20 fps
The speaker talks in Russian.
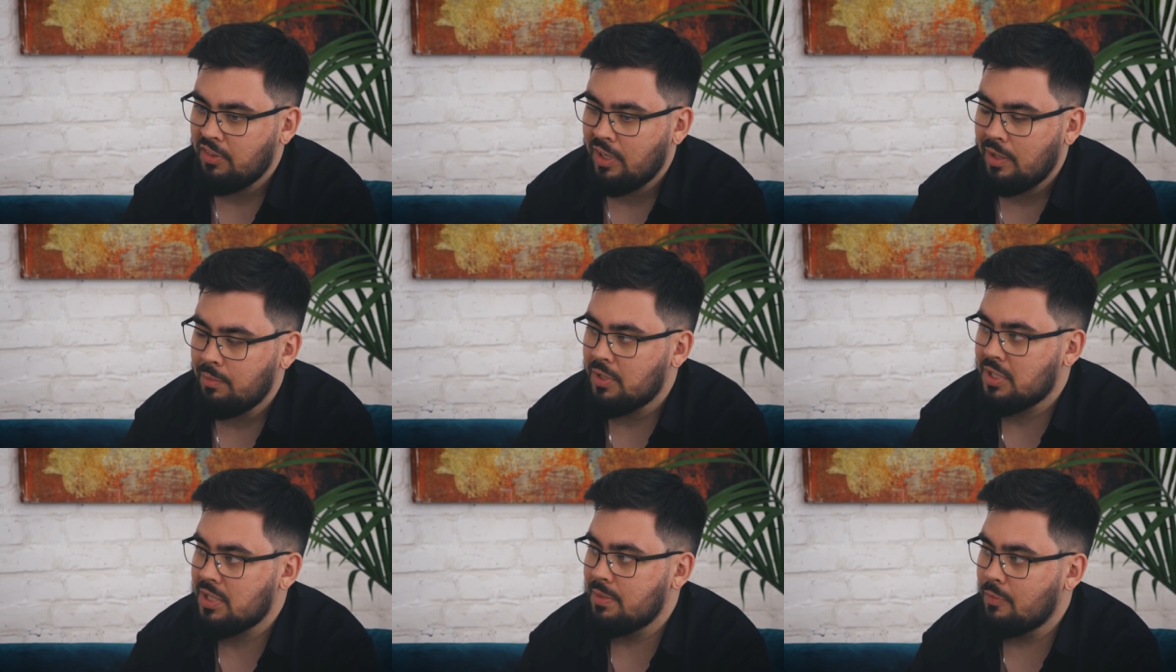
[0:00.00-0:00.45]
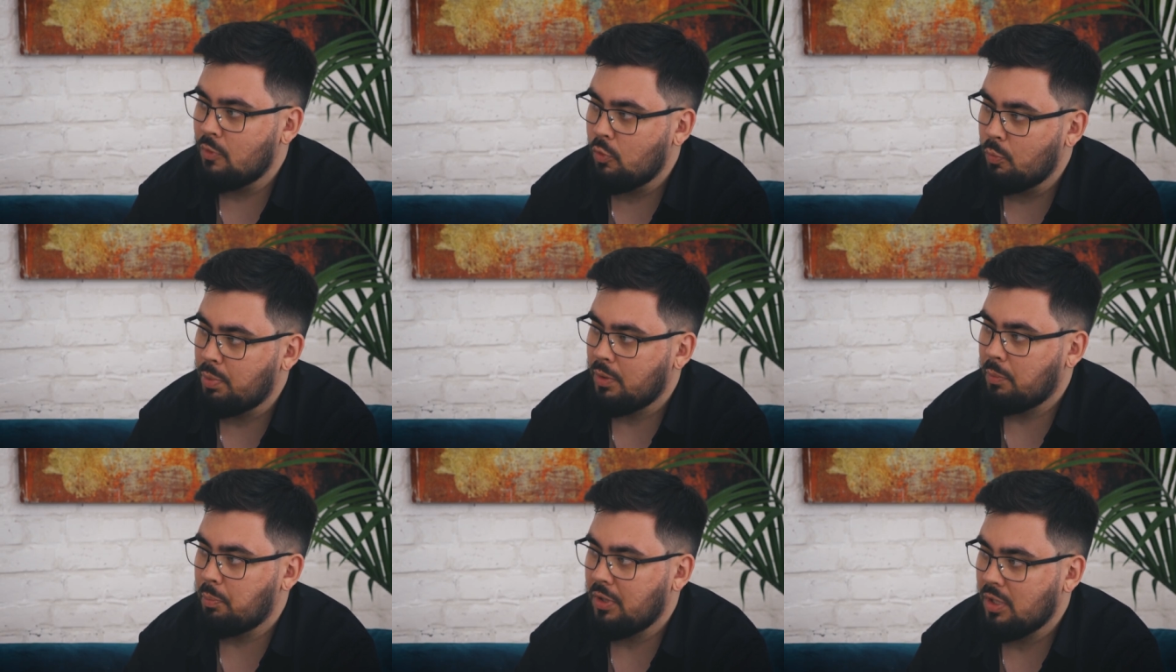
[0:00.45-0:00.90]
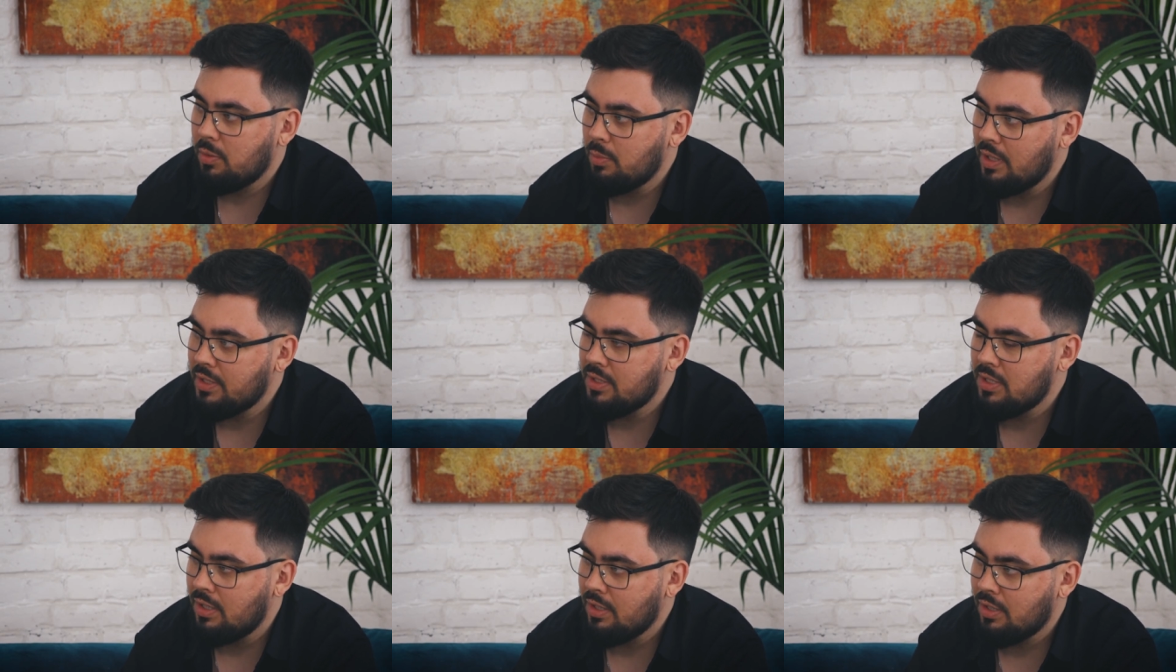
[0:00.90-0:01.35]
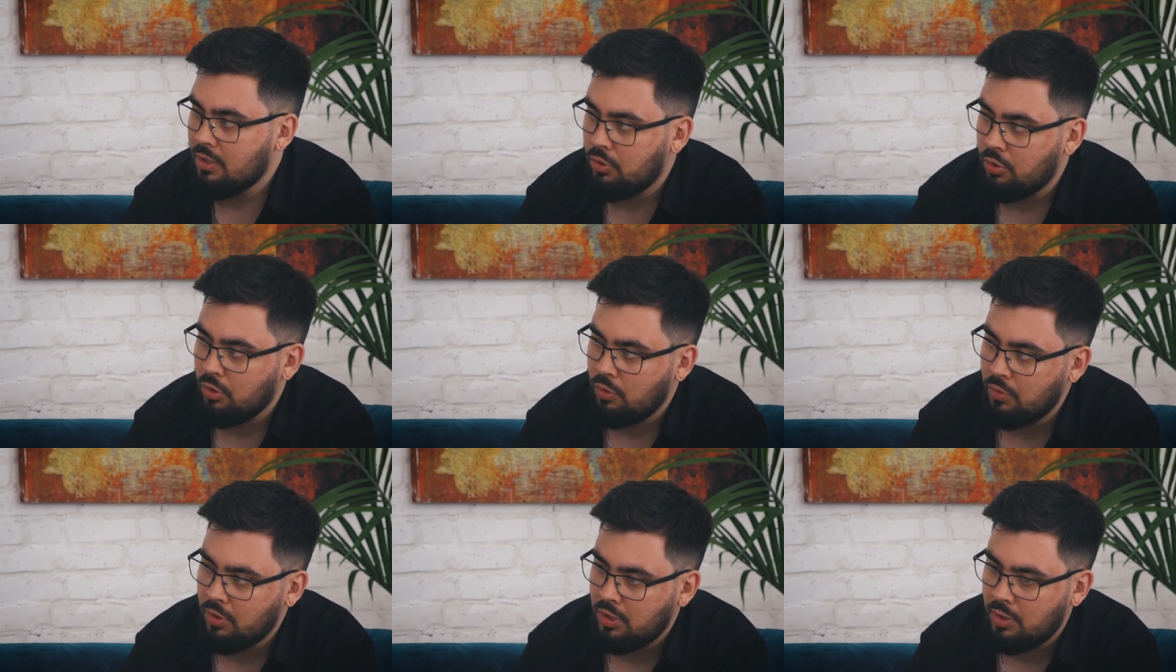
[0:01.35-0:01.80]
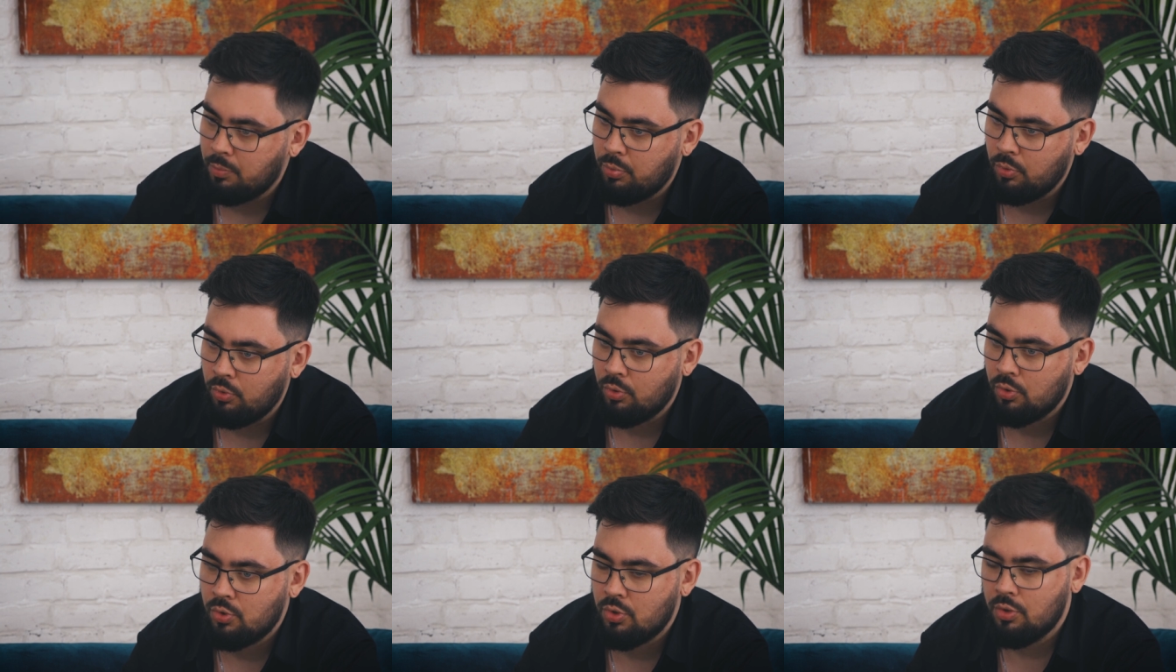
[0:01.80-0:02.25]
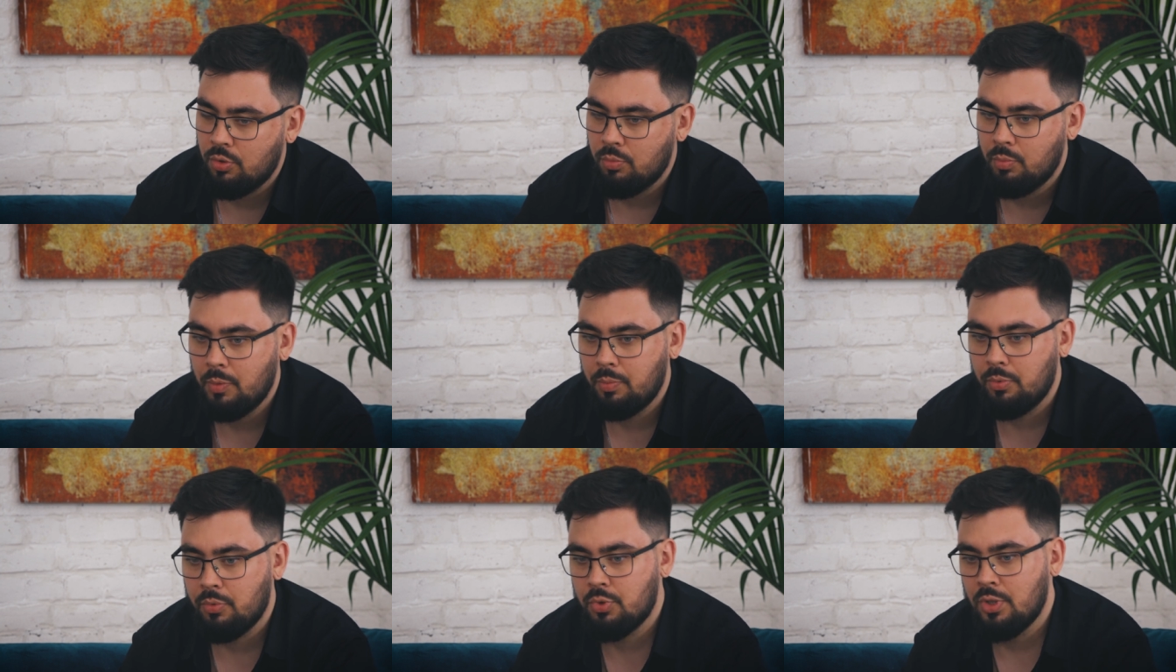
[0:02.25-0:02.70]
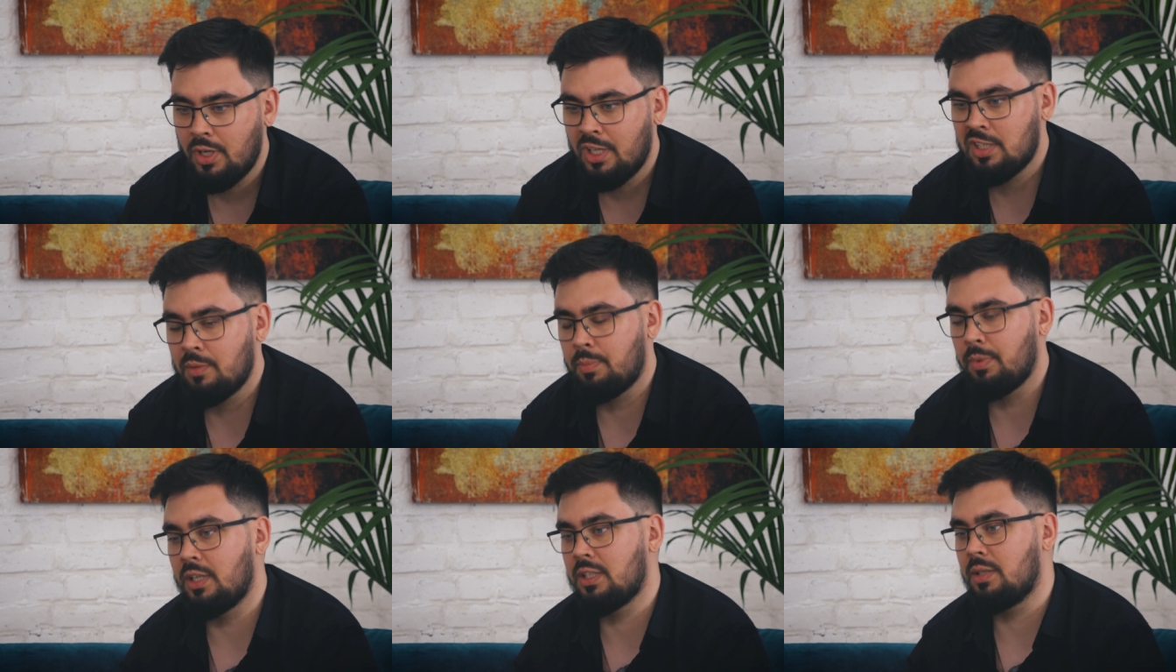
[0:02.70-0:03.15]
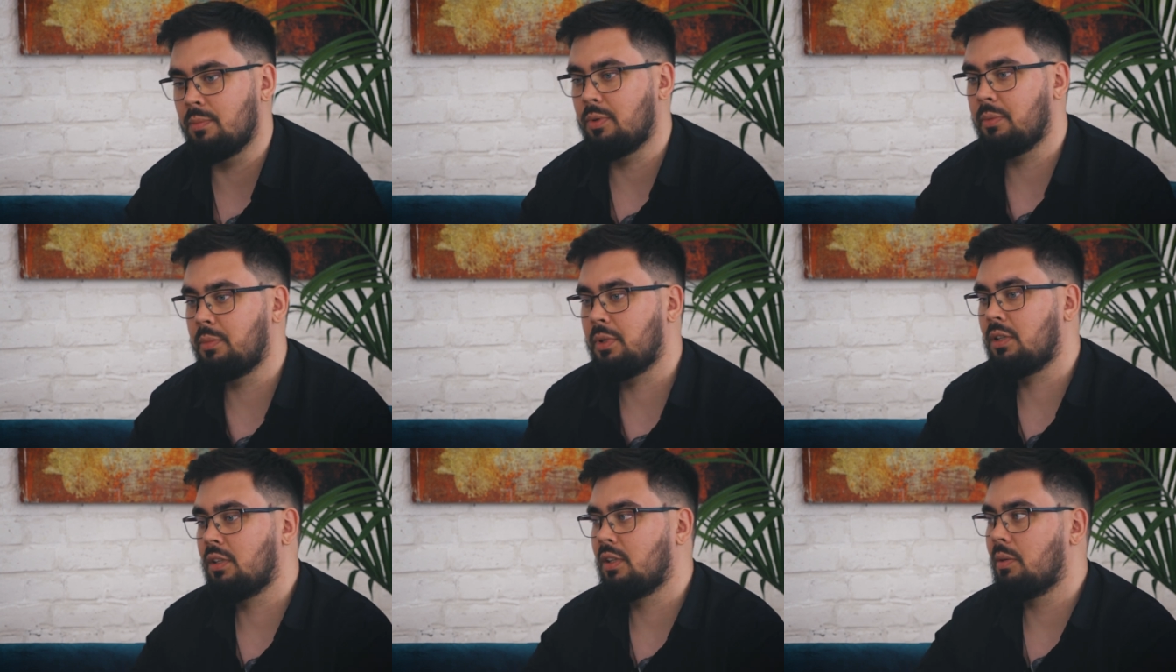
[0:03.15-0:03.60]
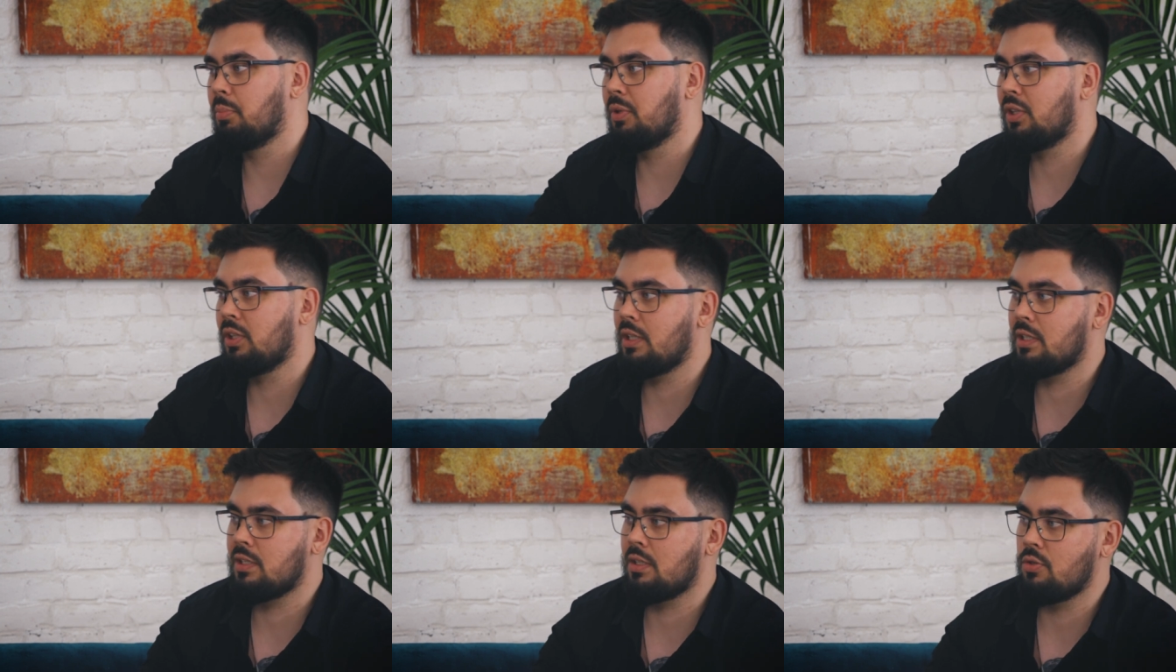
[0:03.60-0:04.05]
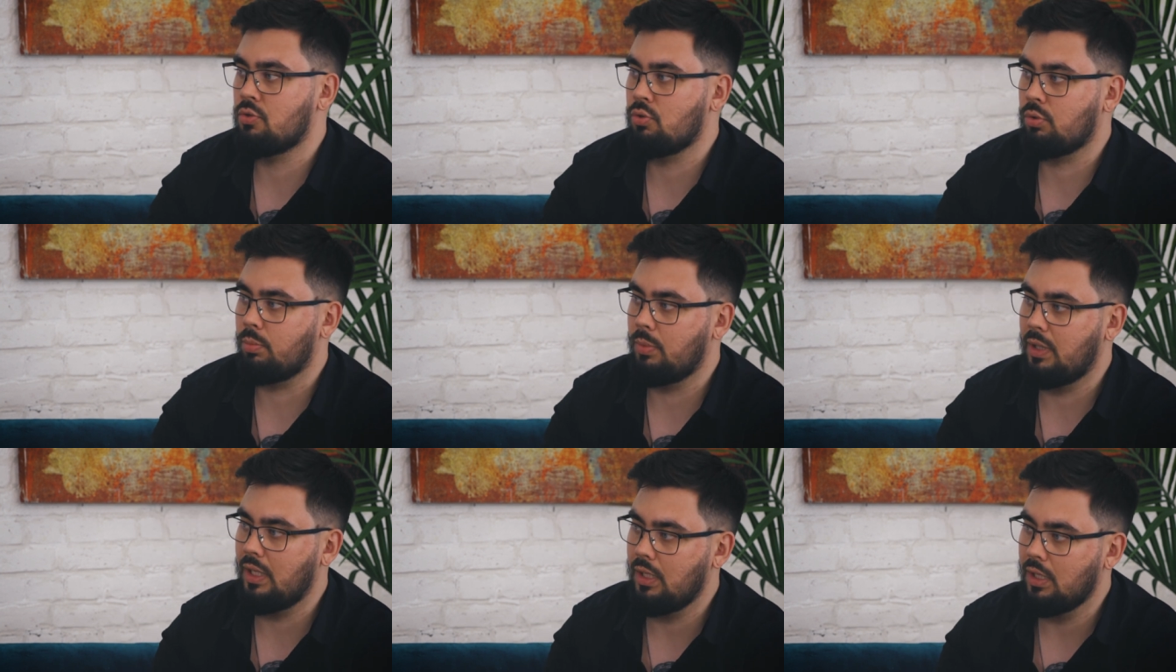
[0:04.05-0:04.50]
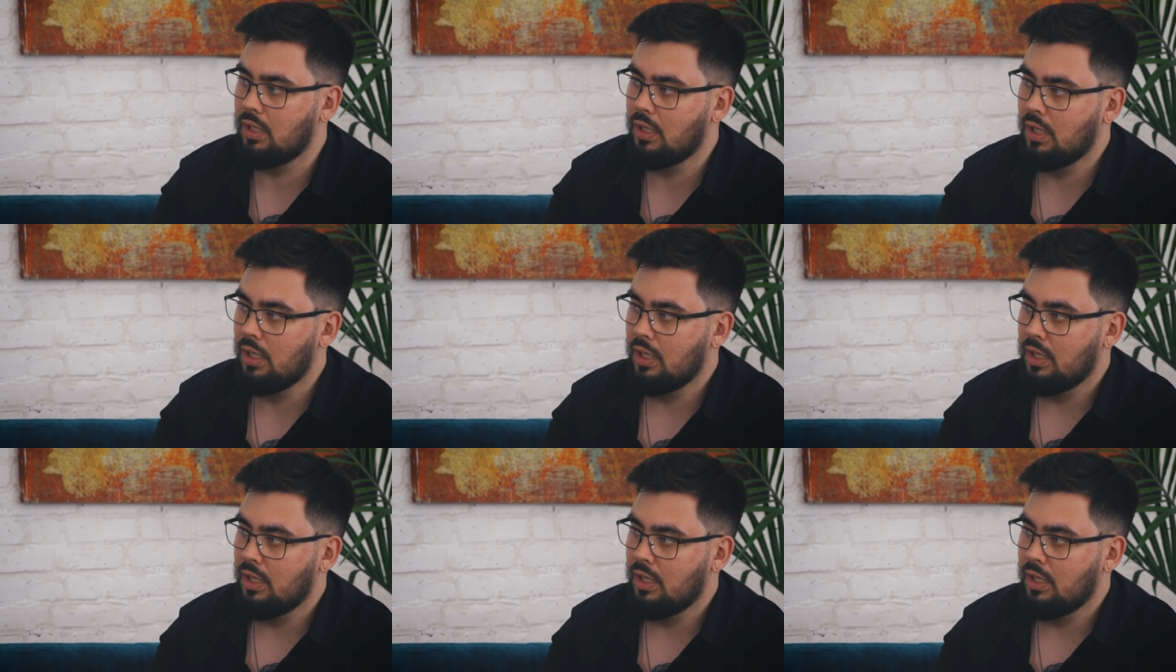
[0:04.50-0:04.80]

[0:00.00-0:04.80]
время самого предпринимателя, который в это погружен, мы, получается, платим примерно там, 15 тысяч рублей,